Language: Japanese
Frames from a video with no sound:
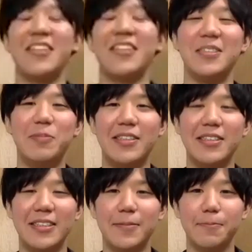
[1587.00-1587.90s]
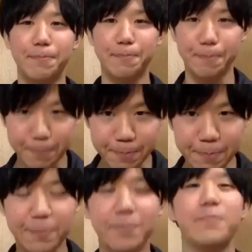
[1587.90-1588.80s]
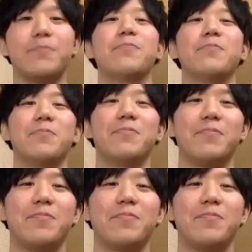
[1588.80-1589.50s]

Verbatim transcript: します。はい、ありがとうございます。ちょっと、あ